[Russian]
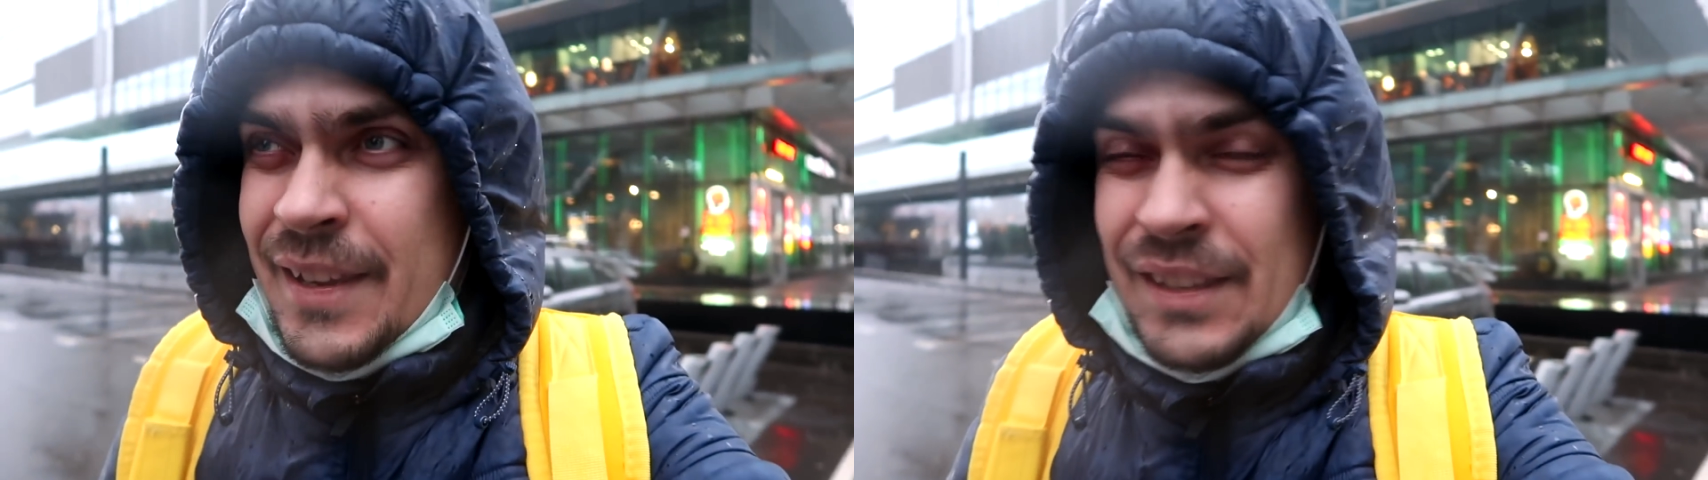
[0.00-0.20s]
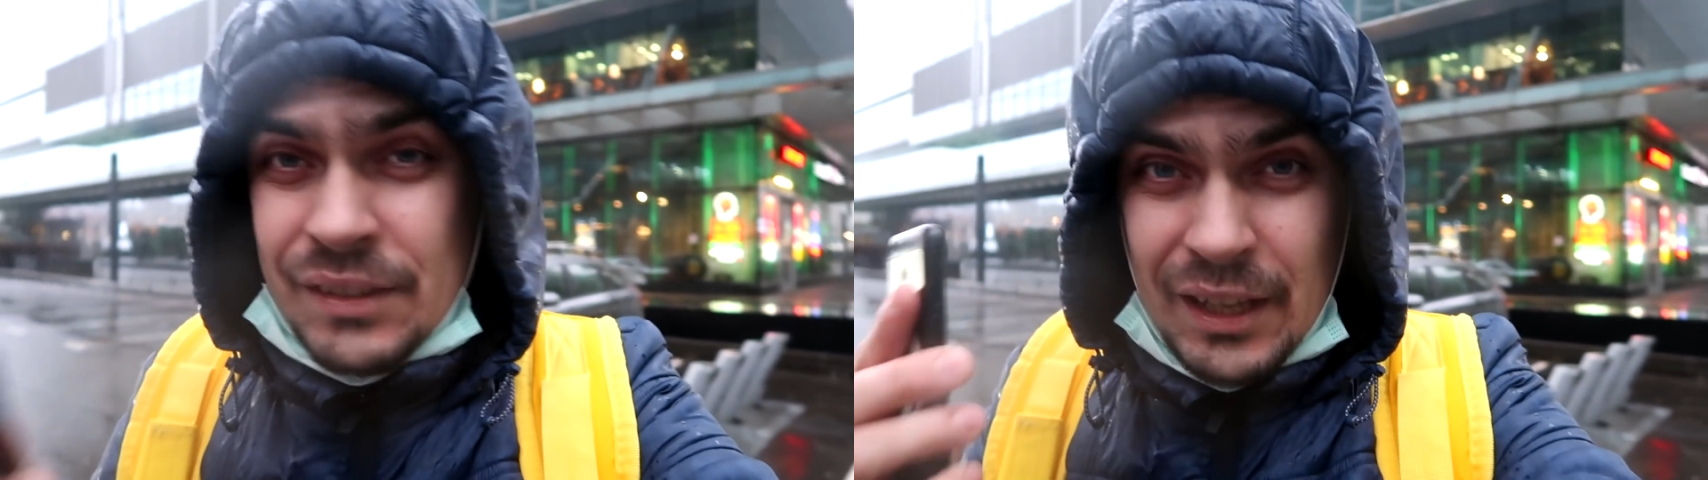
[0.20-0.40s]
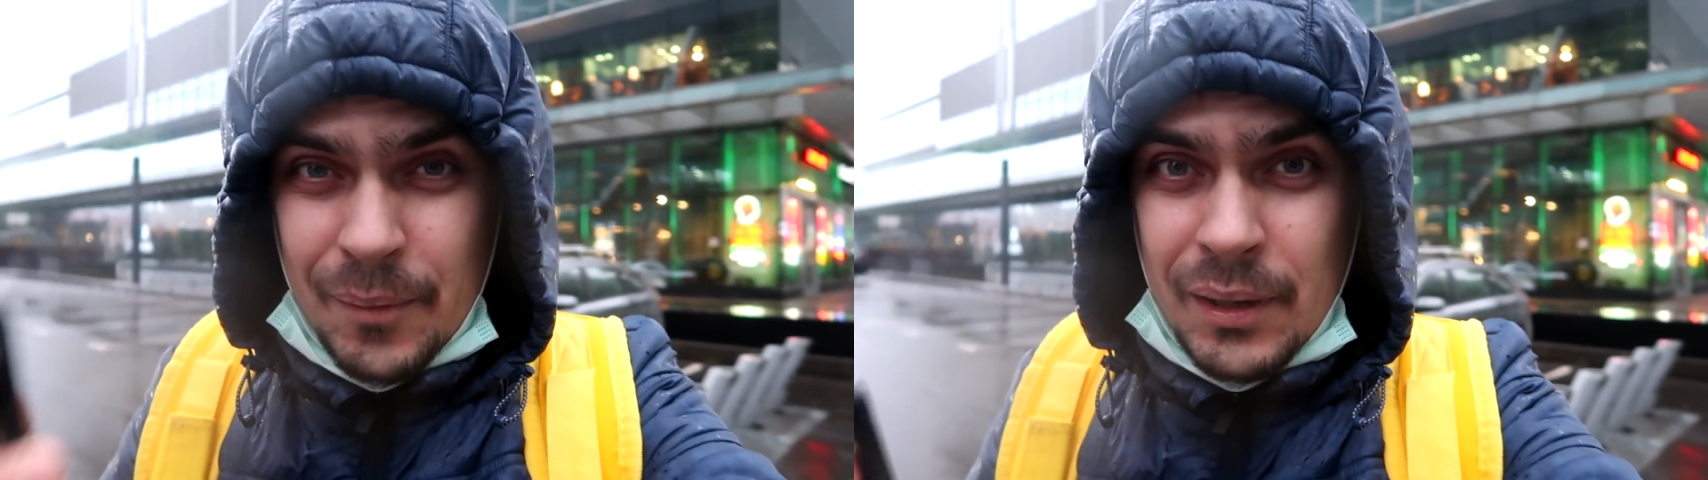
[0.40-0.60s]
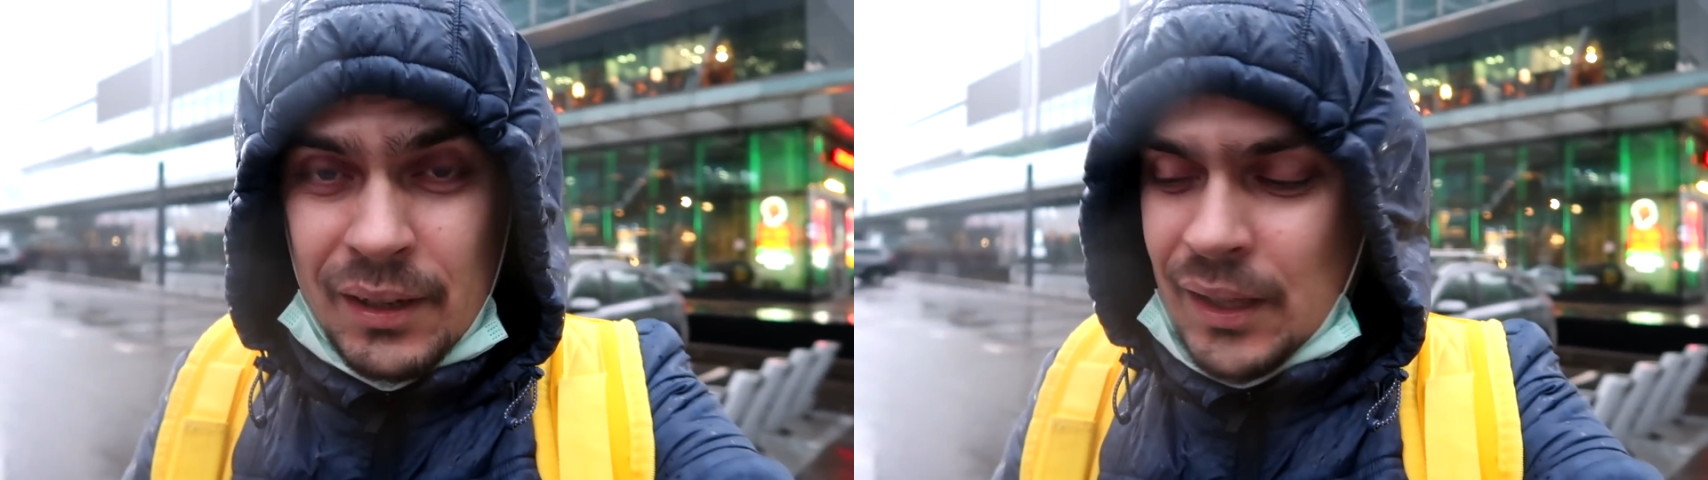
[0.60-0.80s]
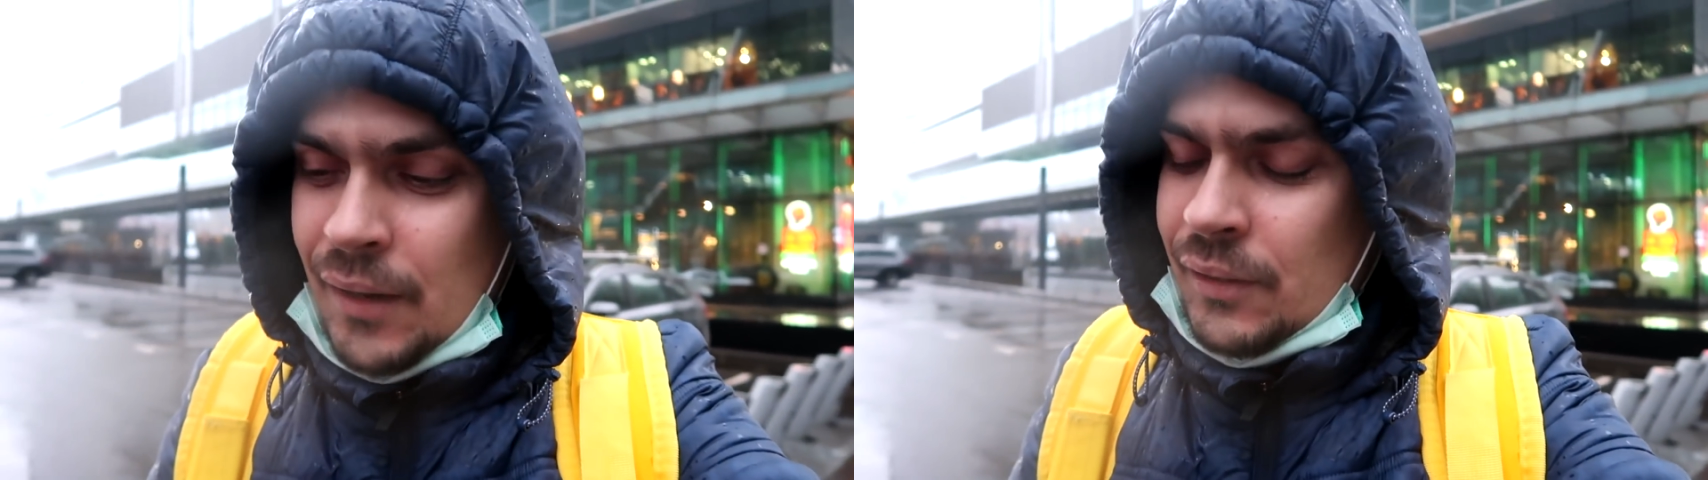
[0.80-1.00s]
И самое
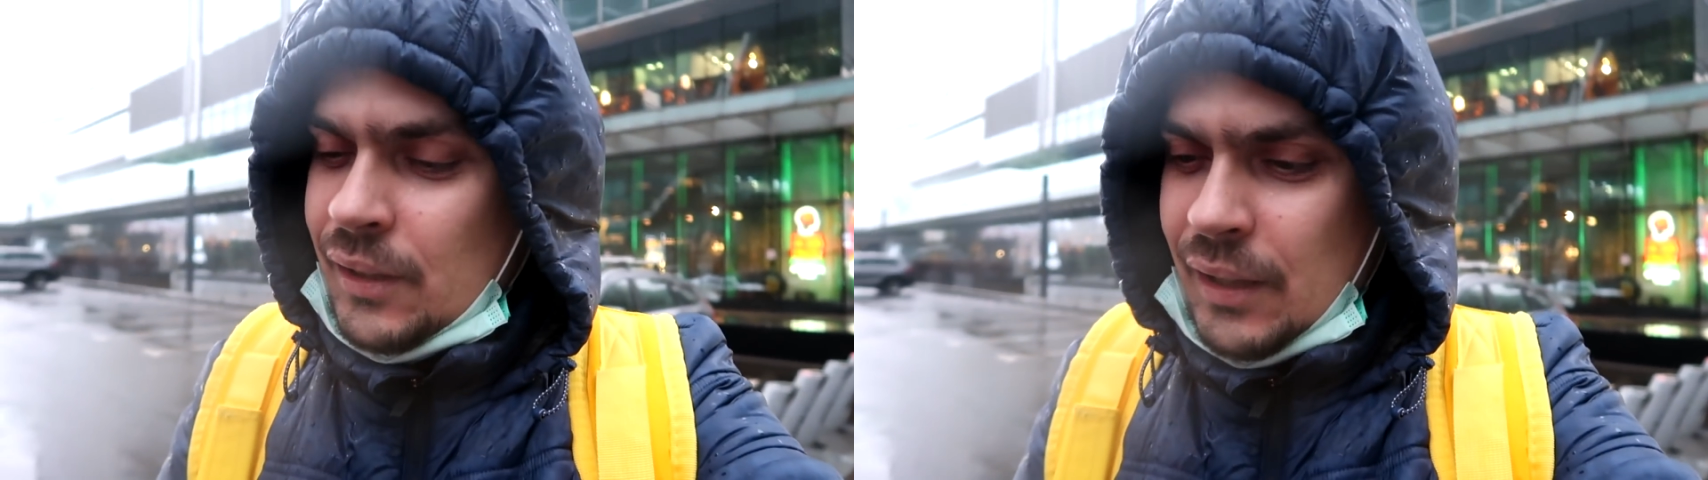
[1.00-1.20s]
главное,